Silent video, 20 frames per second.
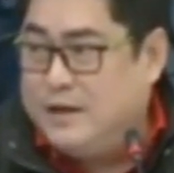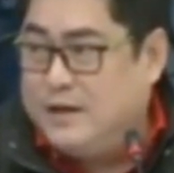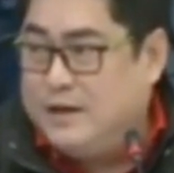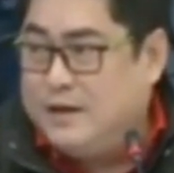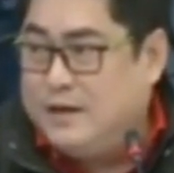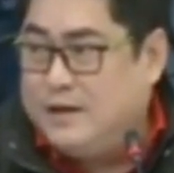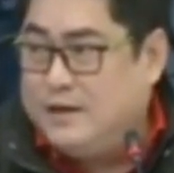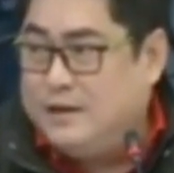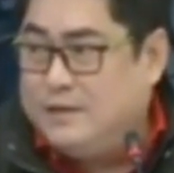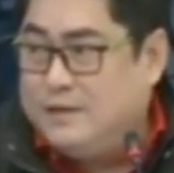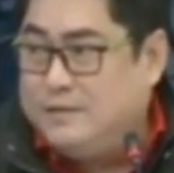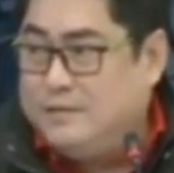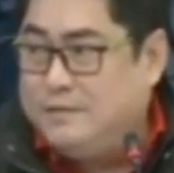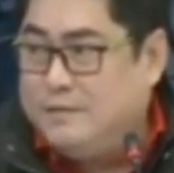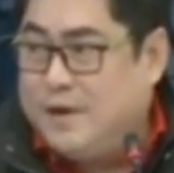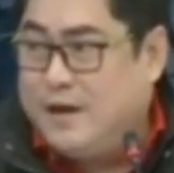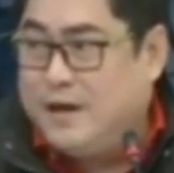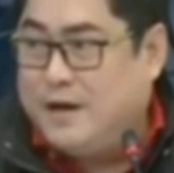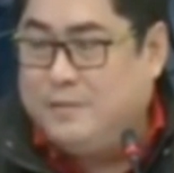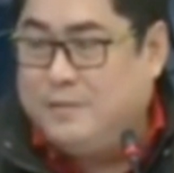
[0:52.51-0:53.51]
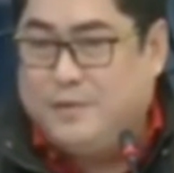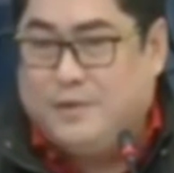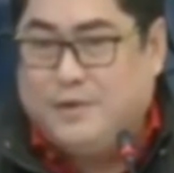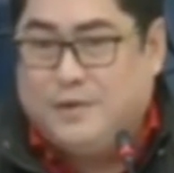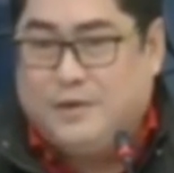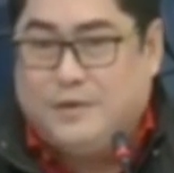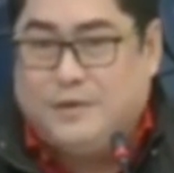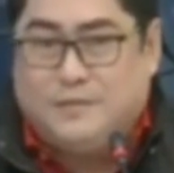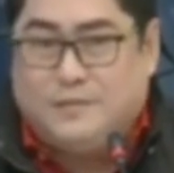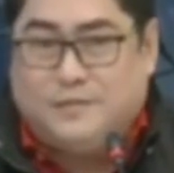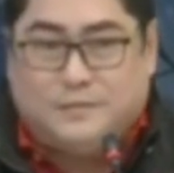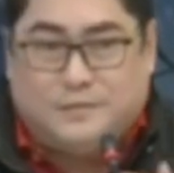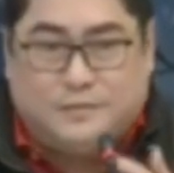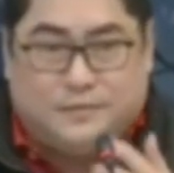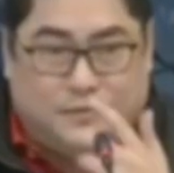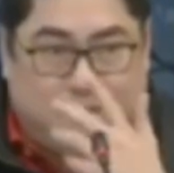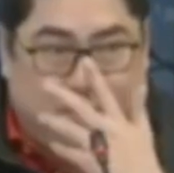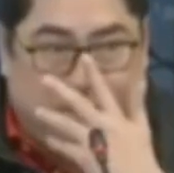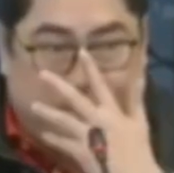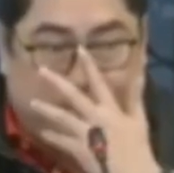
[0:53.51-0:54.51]
Unfortunately, sir, no?
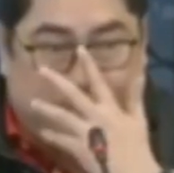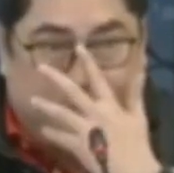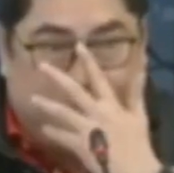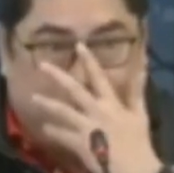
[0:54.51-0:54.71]
The way